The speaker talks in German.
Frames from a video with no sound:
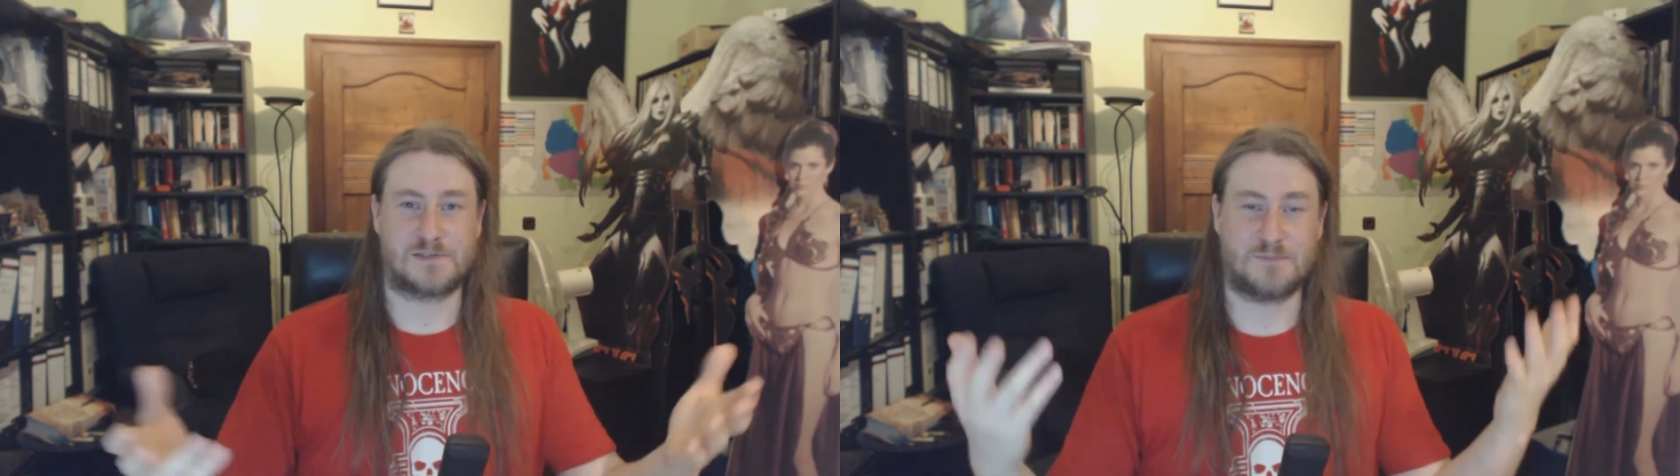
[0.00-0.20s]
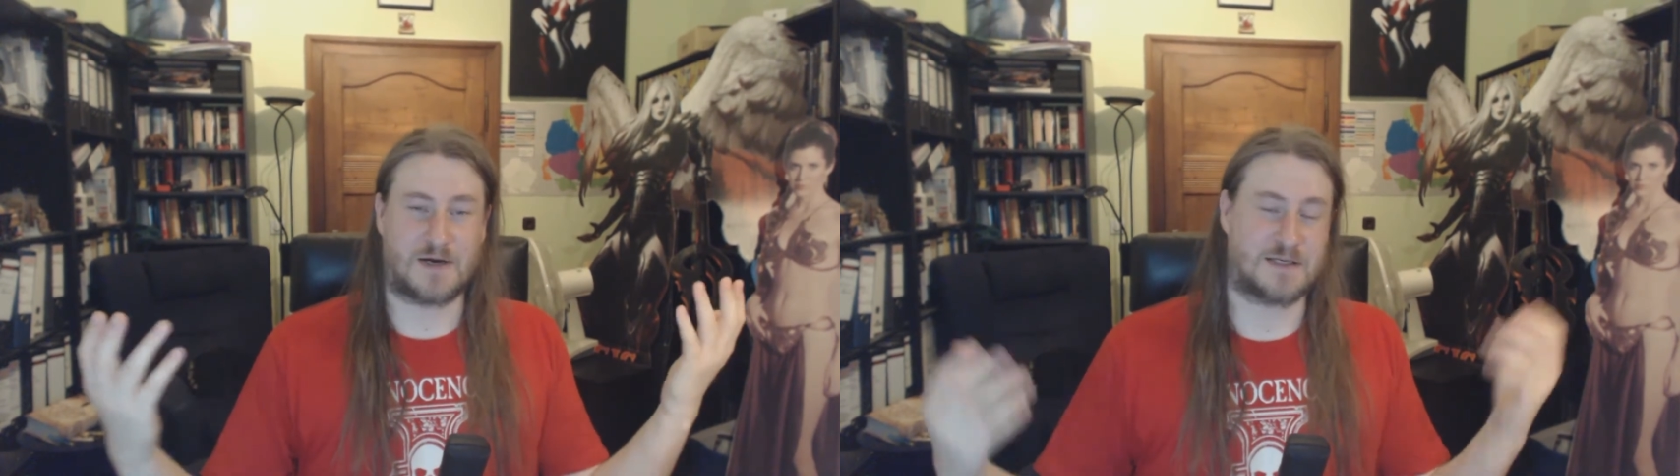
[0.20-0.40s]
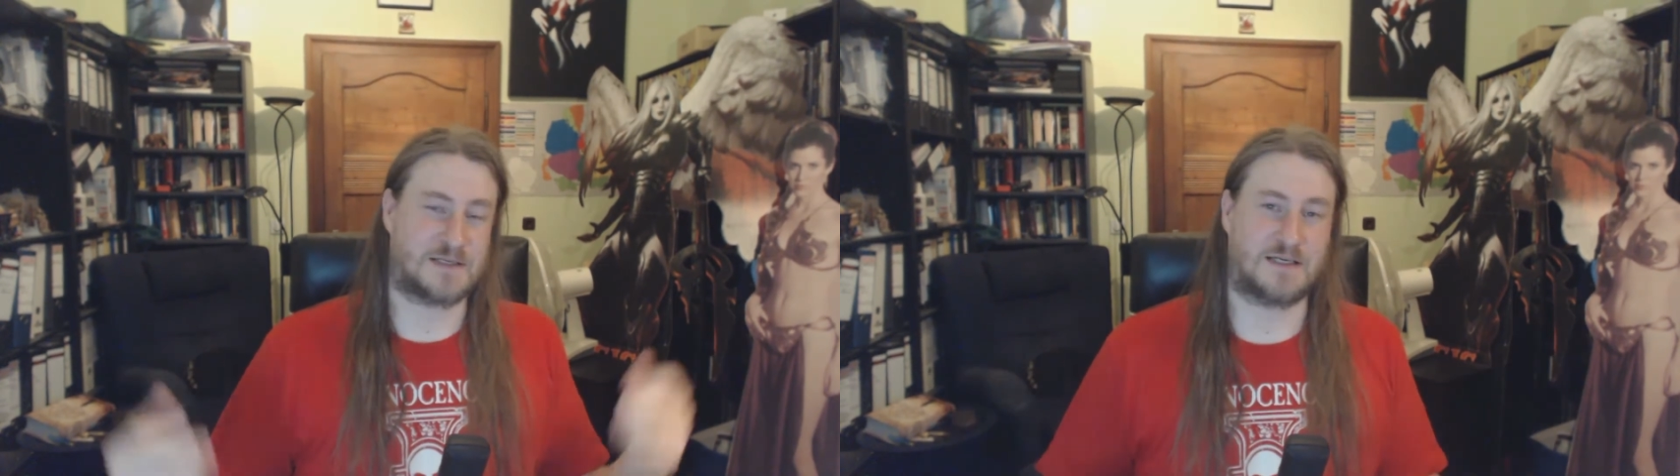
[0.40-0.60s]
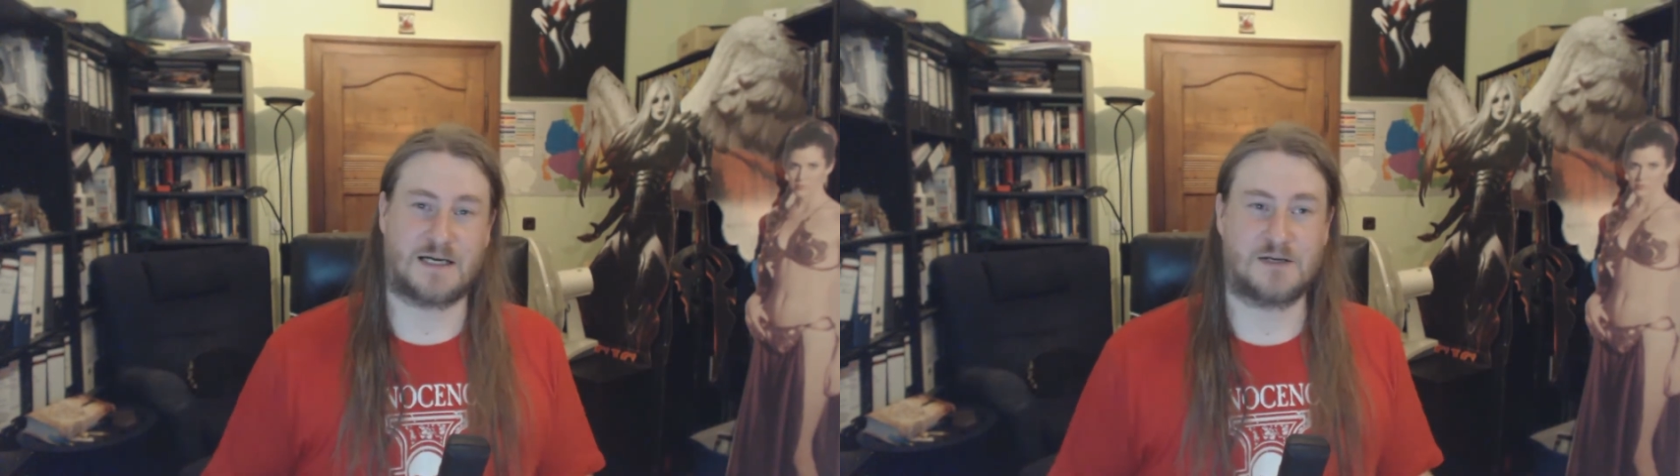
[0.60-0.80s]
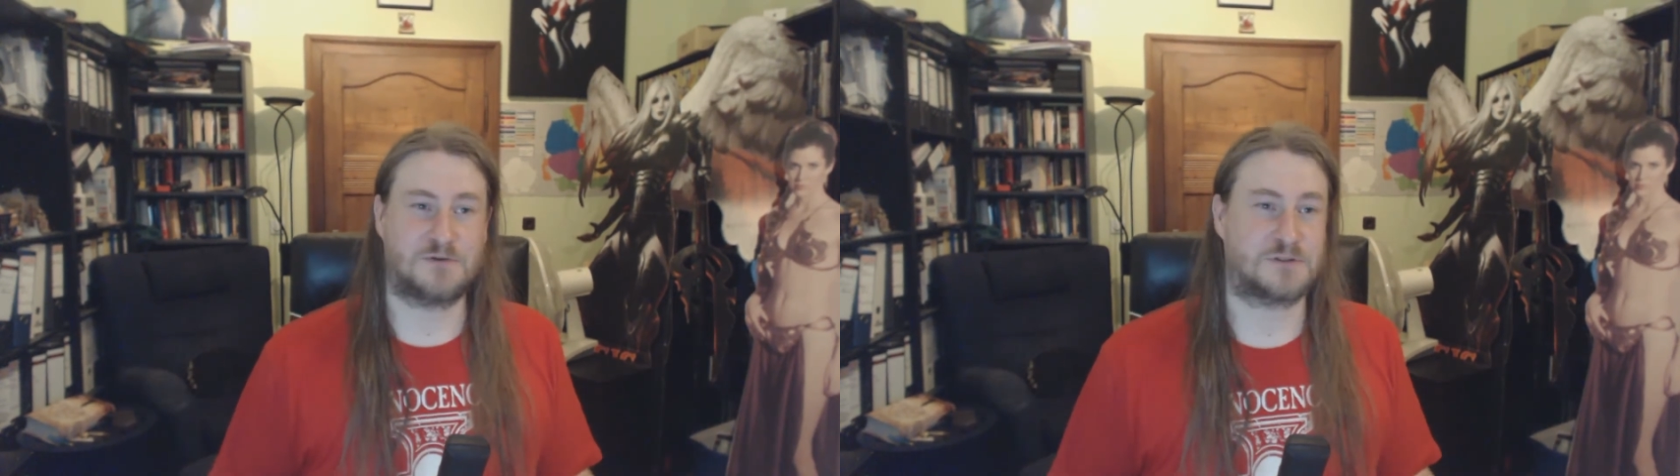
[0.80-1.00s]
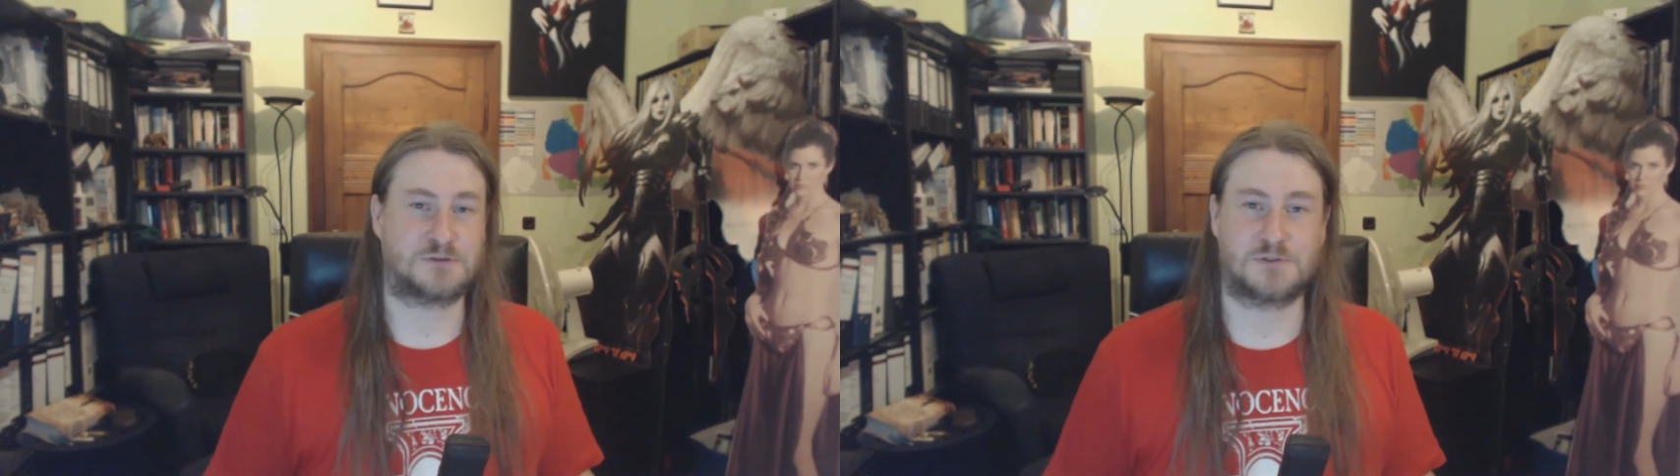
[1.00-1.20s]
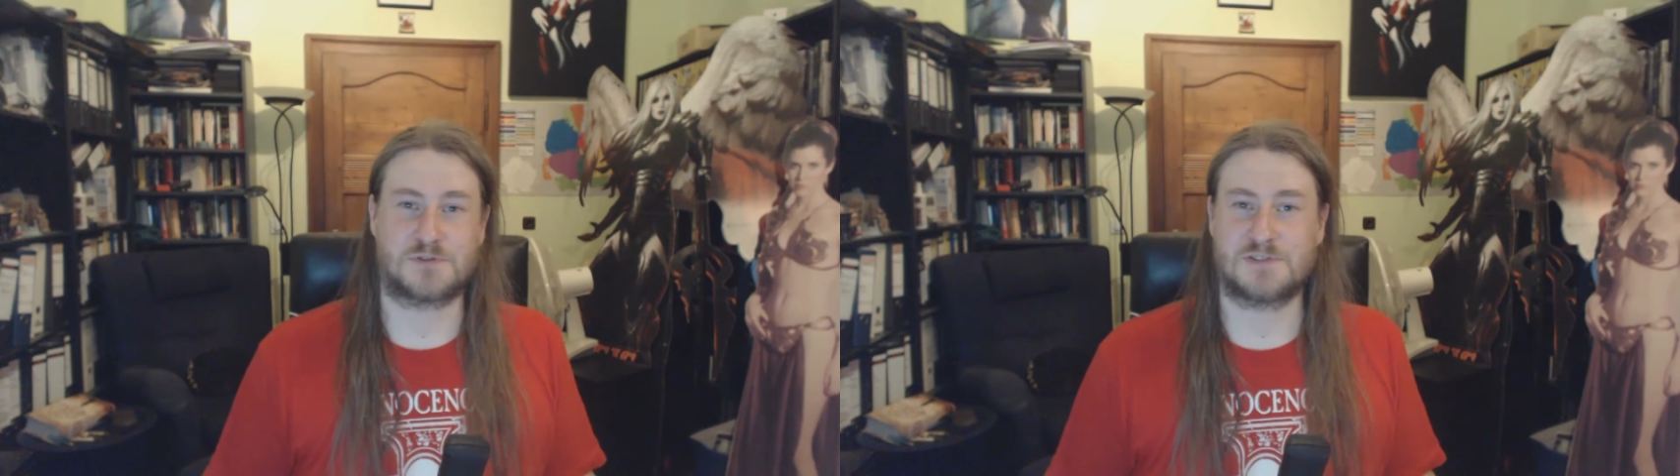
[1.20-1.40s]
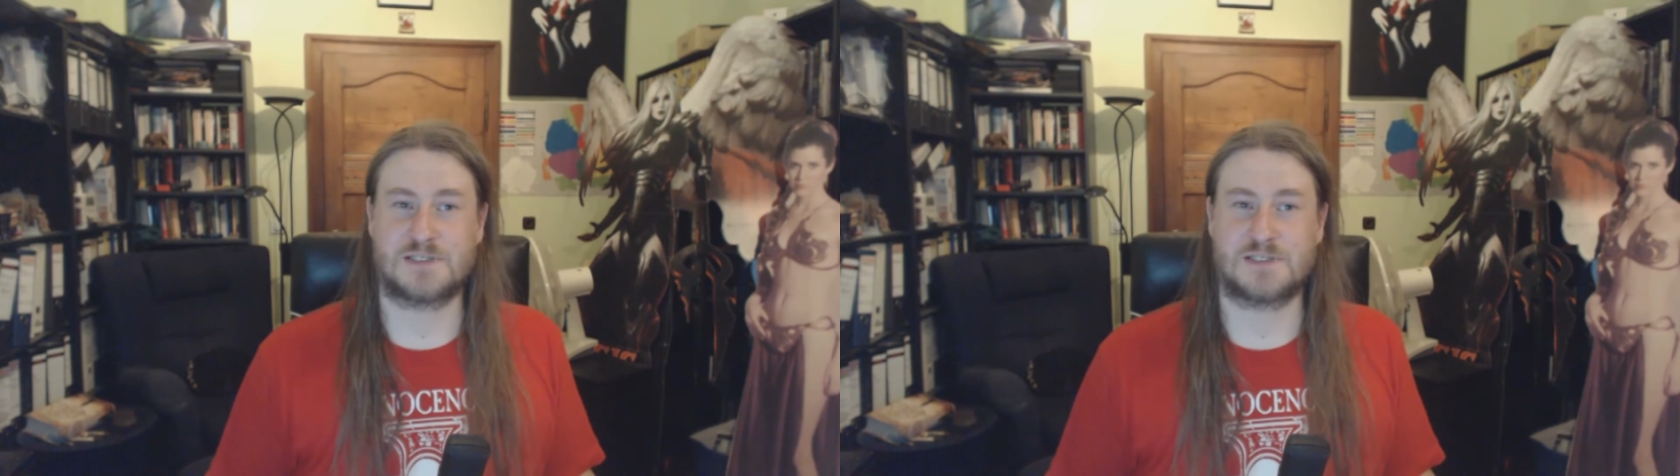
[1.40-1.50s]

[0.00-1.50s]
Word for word: sie meinen Kanal unterstützen,